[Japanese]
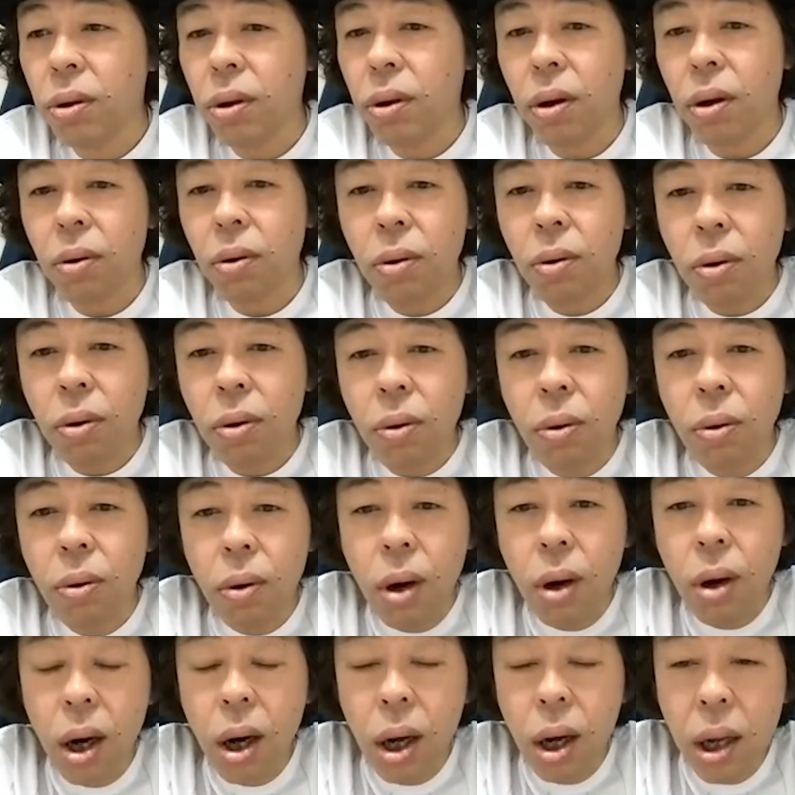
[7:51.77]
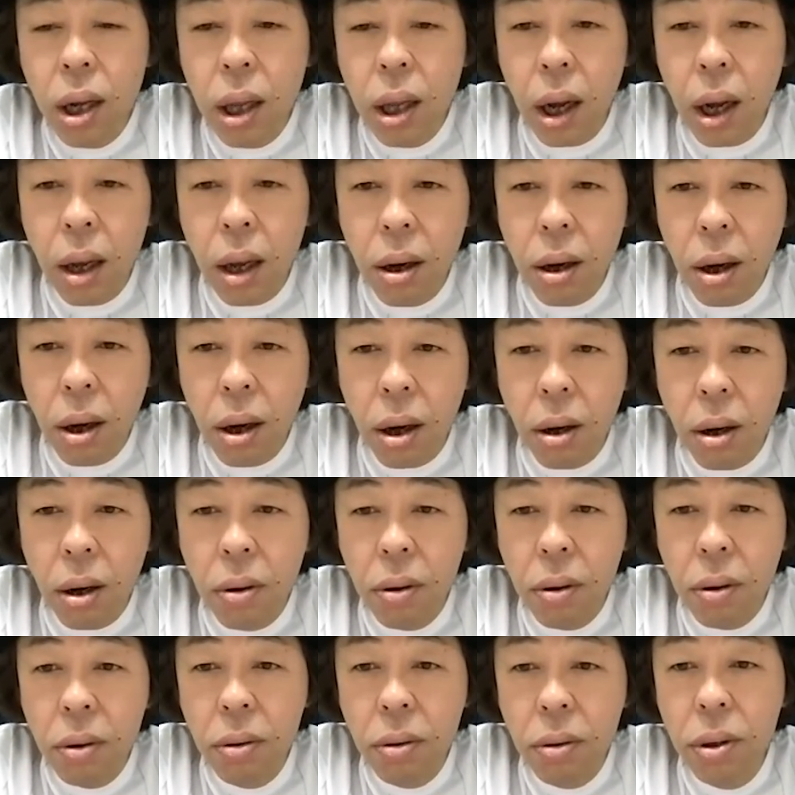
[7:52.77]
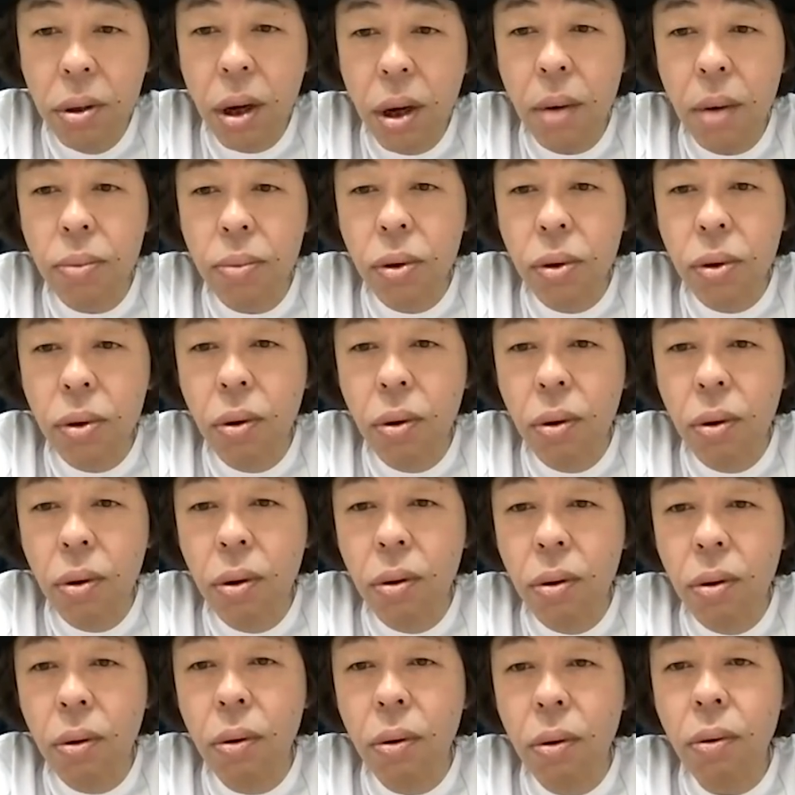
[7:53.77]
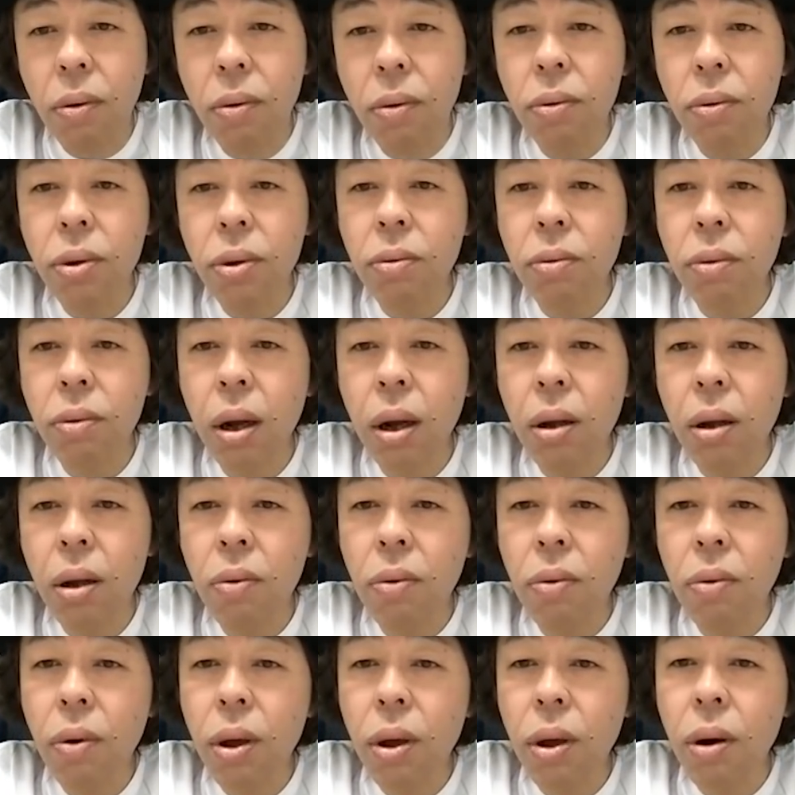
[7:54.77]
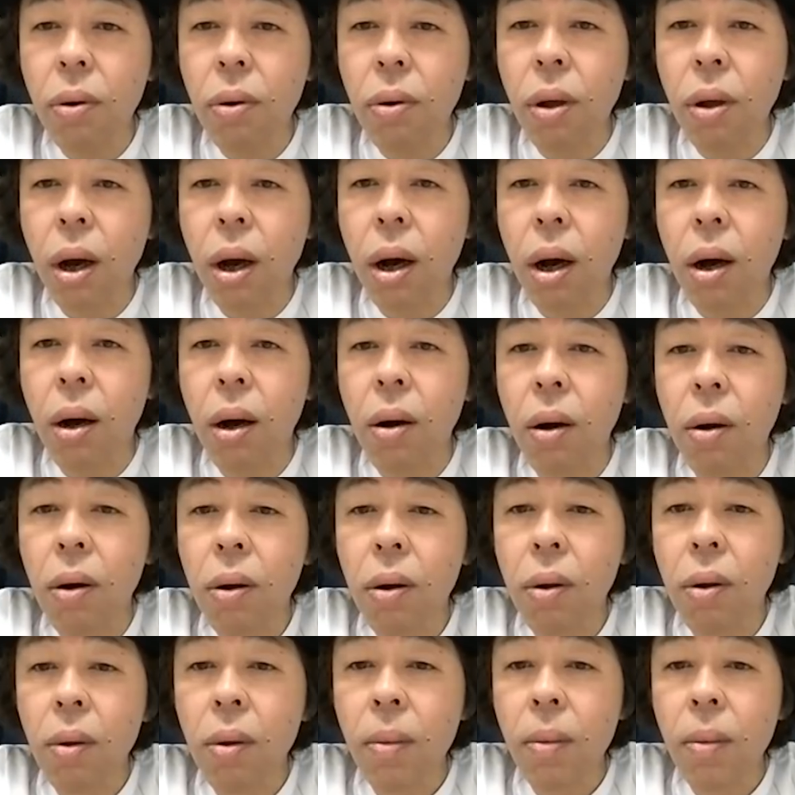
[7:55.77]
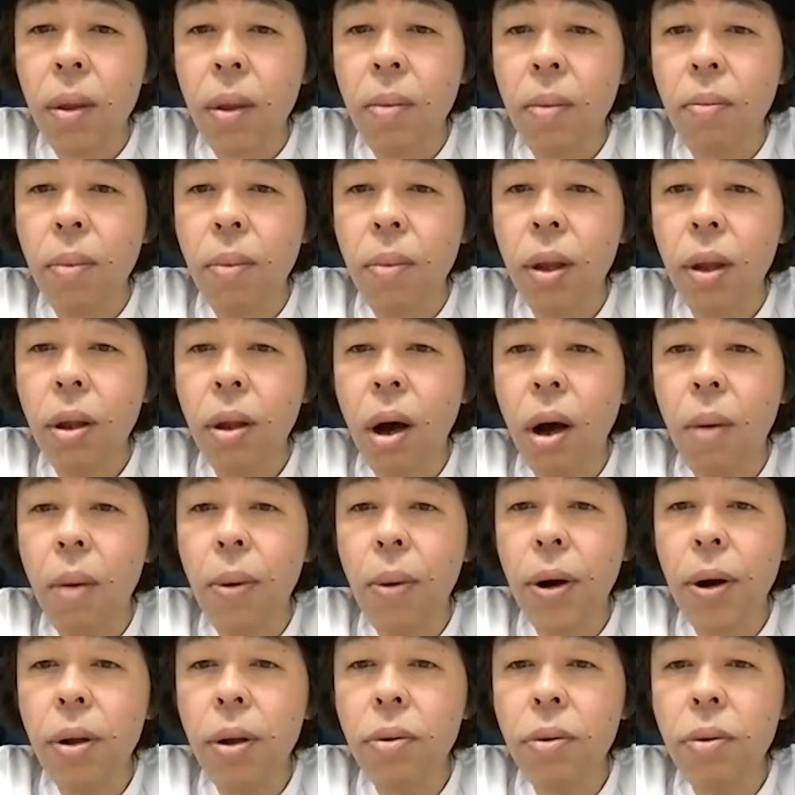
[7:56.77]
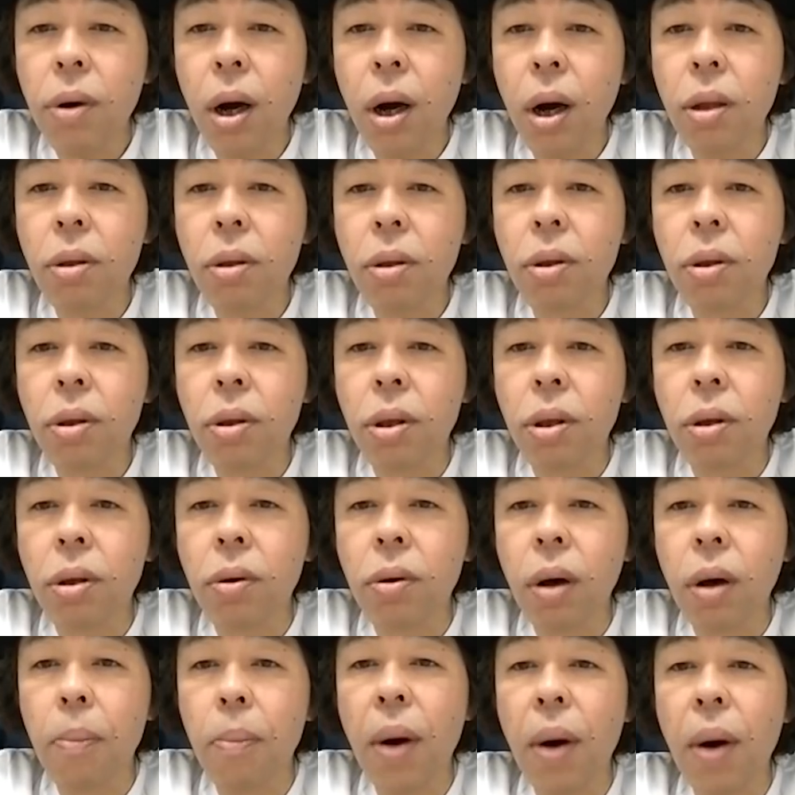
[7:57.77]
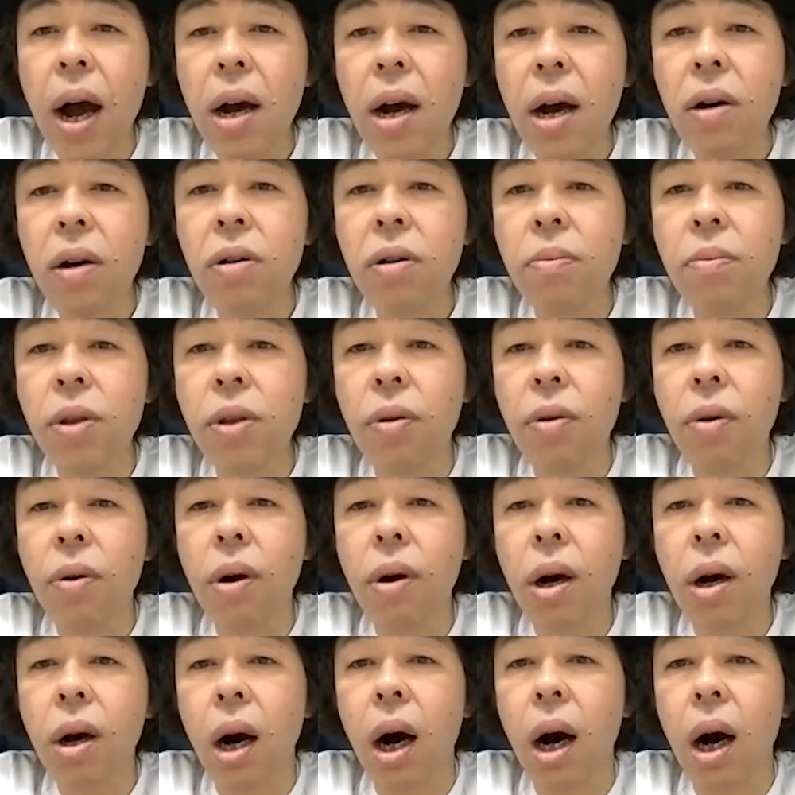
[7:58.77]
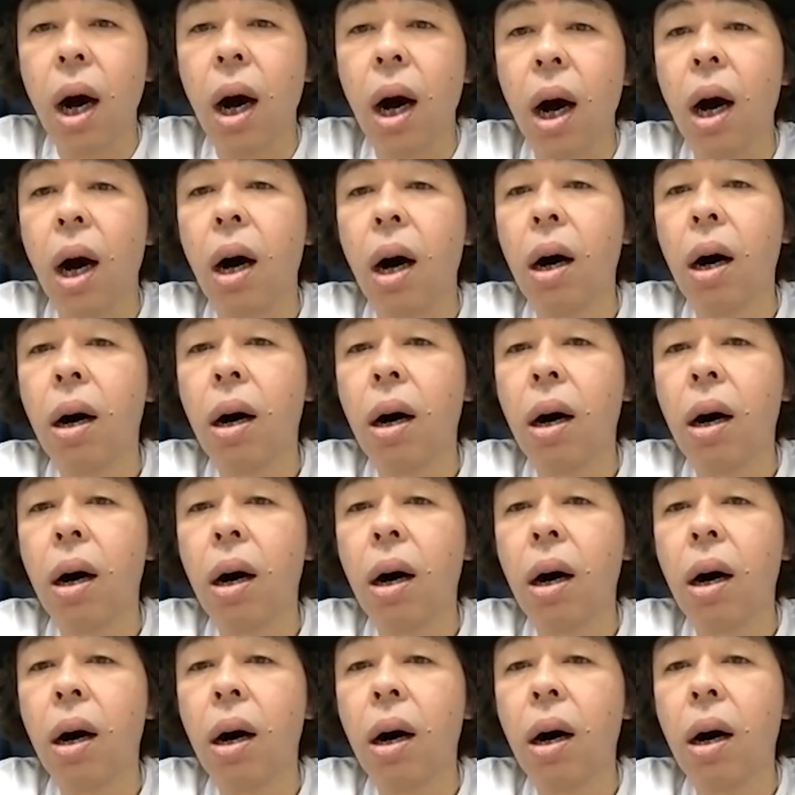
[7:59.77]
なるほど。他にないかな。クラブ、こんなどれやるな。またアパレルかいっていう。あ、バッグ見よっか。